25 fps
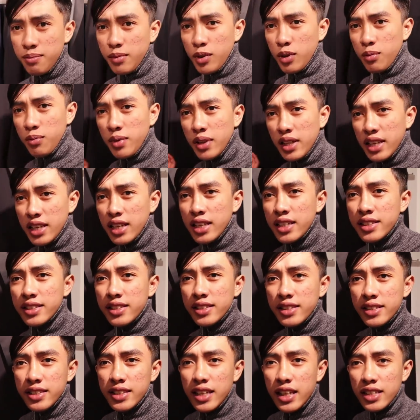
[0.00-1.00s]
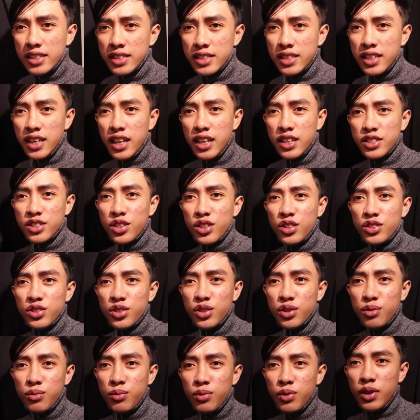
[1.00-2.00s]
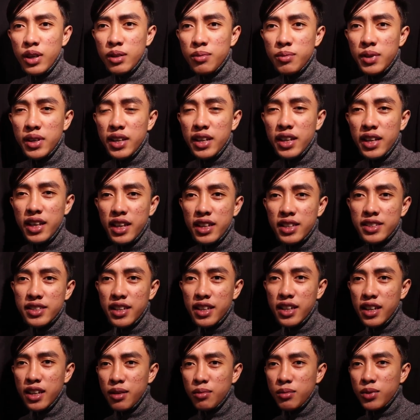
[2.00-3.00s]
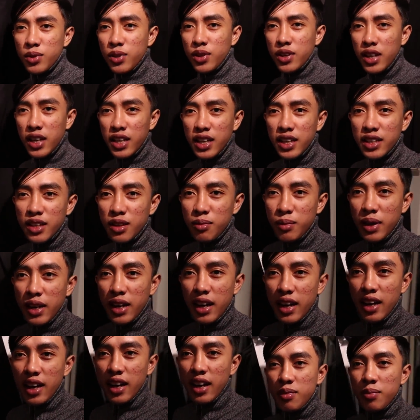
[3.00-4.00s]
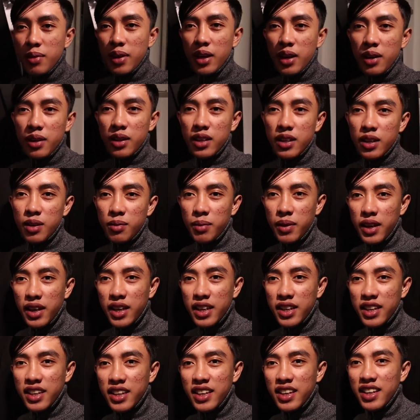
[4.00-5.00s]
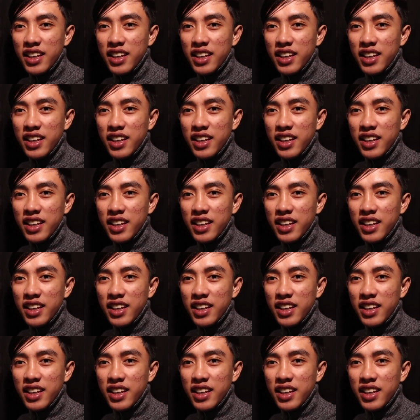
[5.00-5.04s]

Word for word: Mau beli jas yang cocok buat pernikahan saya. Menurut kalian yang mana? Kayak ini atau yang ini?